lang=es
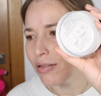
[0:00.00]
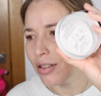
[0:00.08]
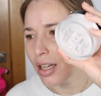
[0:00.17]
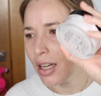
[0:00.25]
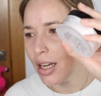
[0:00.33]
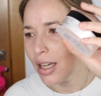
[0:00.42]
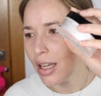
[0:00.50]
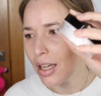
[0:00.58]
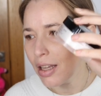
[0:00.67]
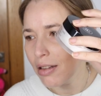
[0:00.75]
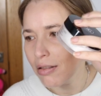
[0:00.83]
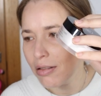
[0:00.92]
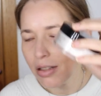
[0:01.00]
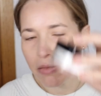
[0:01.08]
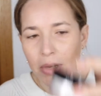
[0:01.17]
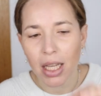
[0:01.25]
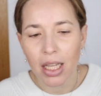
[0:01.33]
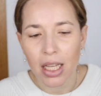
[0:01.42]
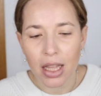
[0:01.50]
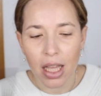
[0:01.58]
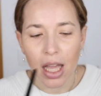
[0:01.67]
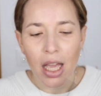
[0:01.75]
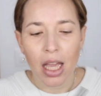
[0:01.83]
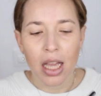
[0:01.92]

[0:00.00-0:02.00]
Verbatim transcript: o sea, la que es así blanquita,